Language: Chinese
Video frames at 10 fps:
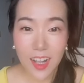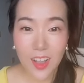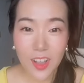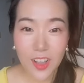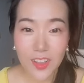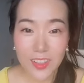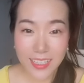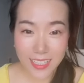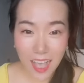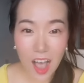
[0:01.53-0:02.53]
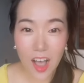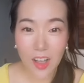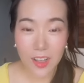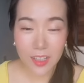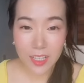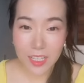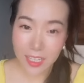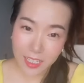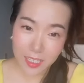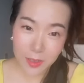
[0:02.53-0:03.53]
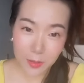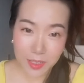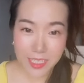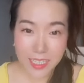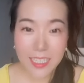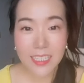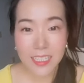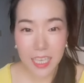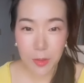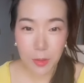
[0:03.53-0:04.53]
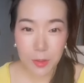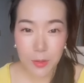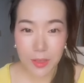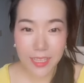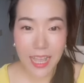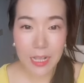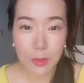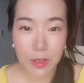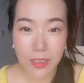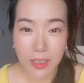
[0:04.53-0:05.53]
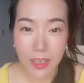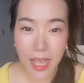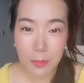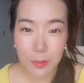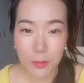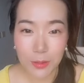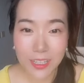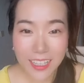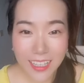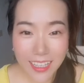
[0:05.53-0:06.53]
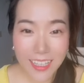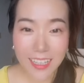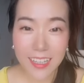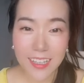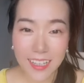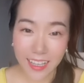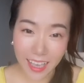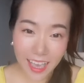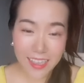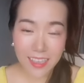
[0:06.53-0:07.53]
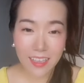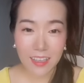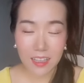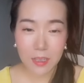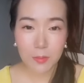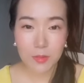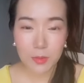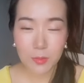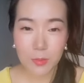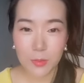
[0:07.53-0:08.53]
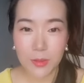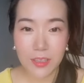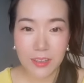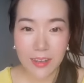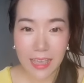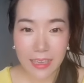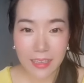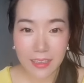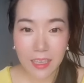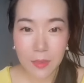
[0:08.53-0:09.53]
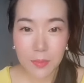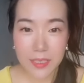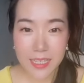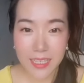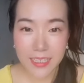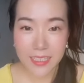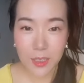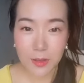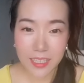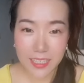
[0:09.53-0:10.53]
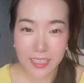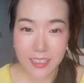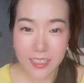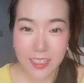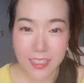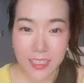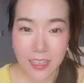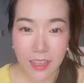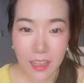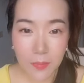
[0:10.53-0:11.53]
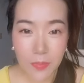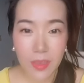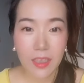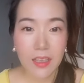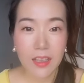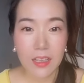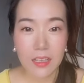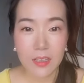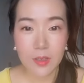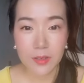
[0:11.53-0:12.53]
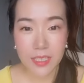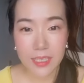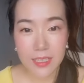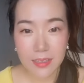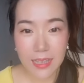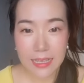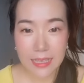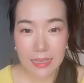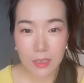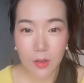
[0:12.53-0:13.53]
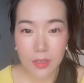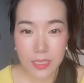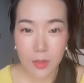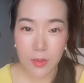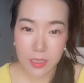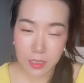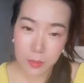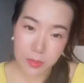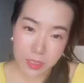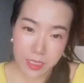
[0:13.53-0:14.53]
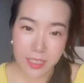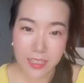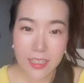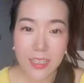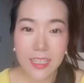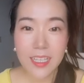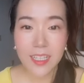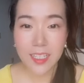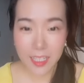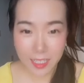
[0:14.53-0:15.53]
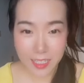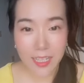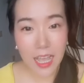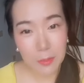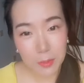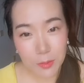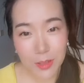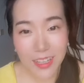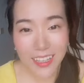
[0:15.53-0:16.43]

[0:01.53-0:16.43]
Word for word: Hello，大家好，呃，我是田园犬大壮的 UP 主，呃，很开心啊，不知不觉呢来 B 站已经有一年的时间了，呃，首先向大家道个歉，我真的不是一个称职的 UP 主，